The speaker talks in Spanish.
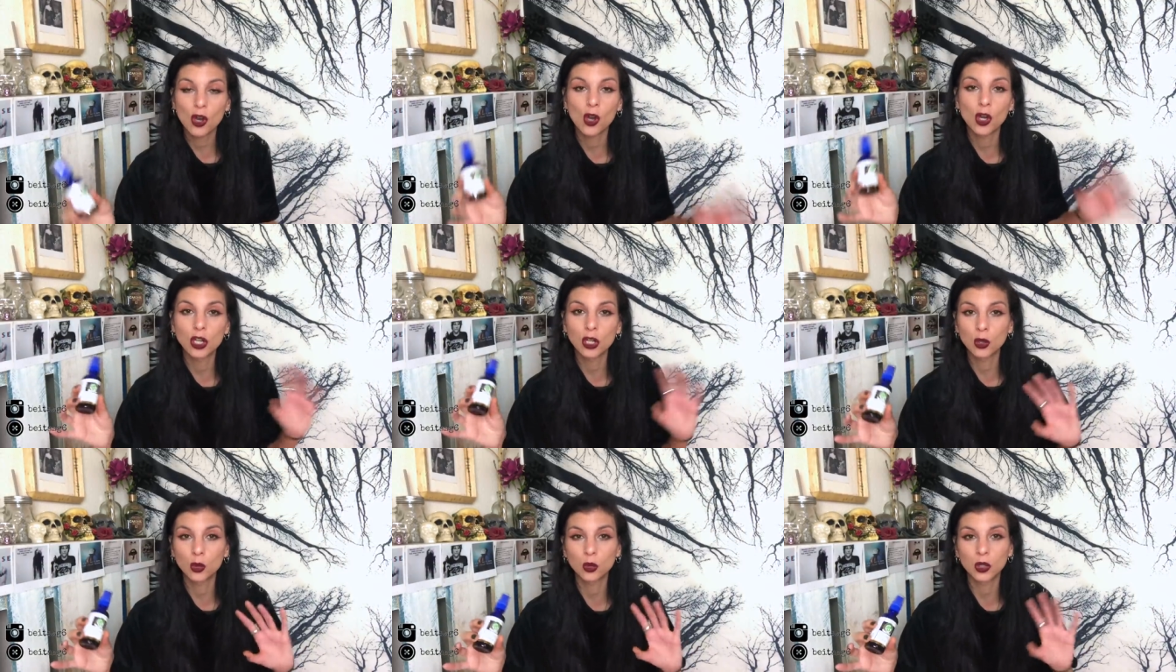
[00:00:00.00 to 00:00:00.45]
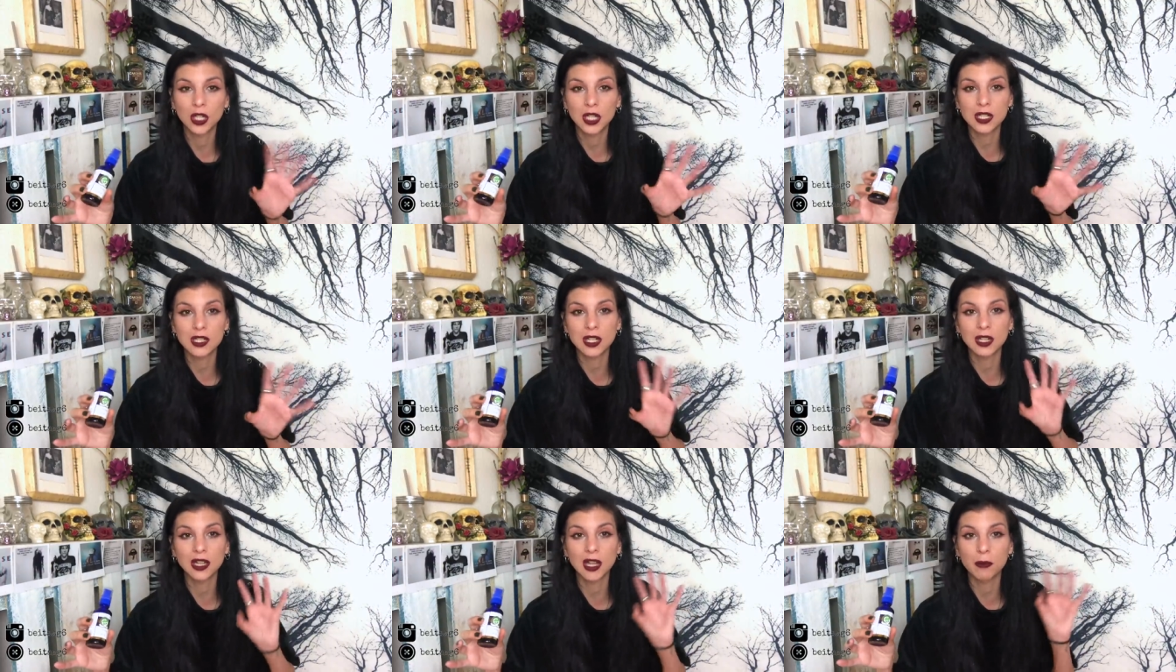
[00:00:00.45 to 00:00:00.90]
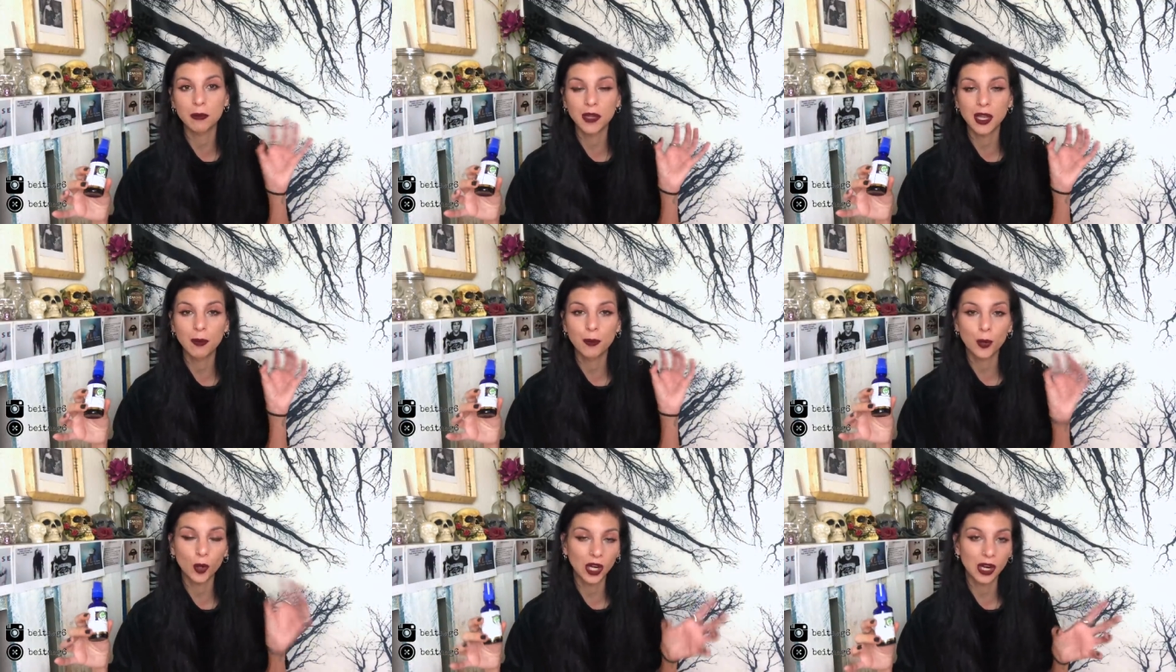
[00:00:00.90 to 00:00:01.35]
hoy lo utilicé
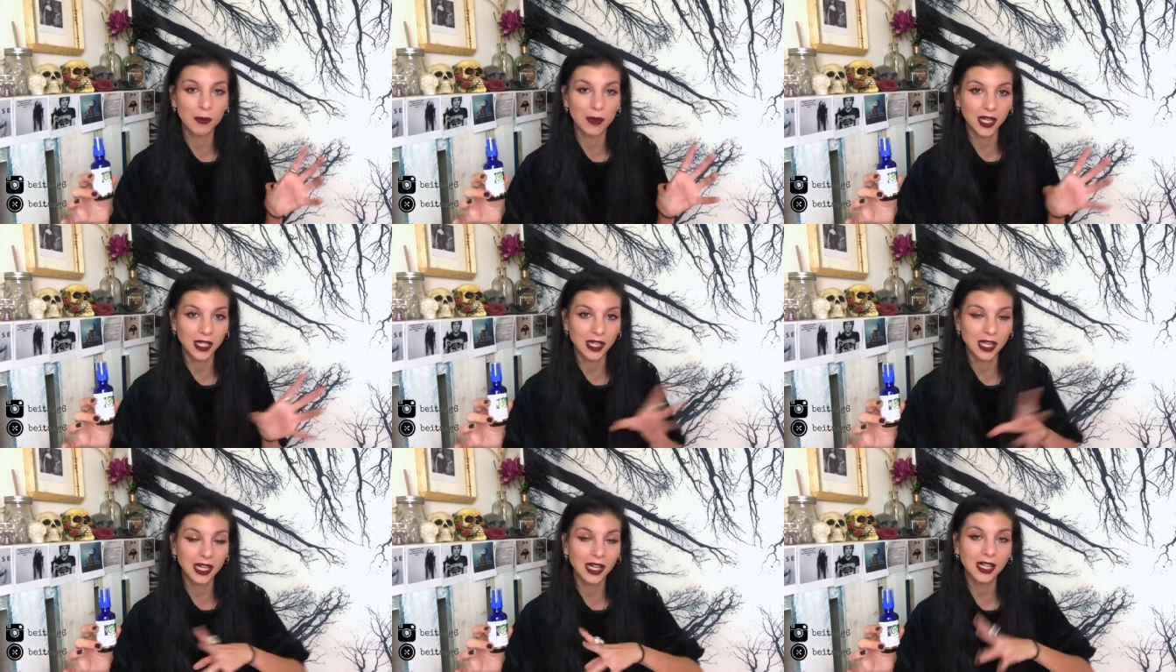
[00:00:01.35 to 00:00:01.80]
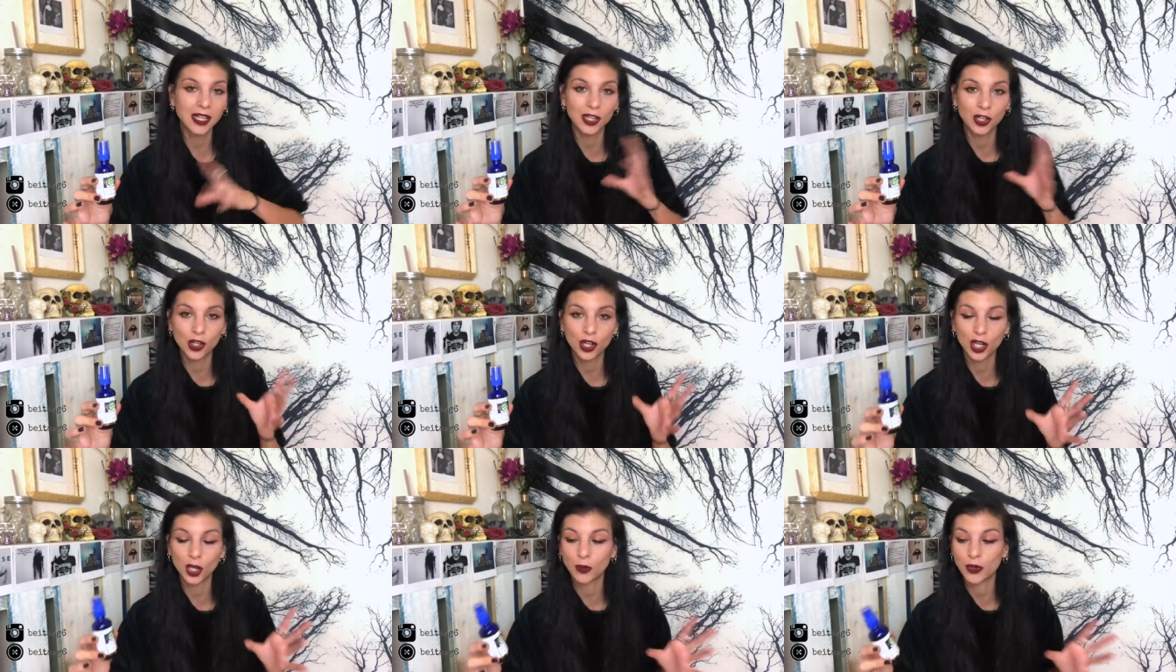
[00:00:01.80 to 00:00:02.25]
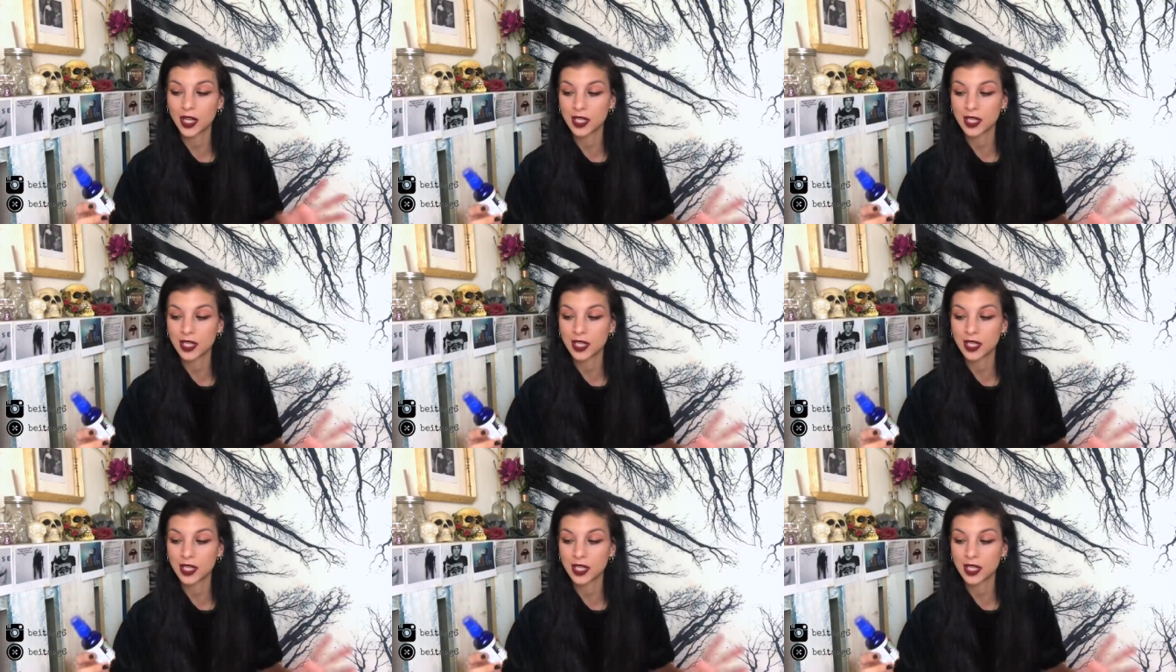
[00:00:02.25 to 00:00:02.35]
también por la mañana y creo que lo voy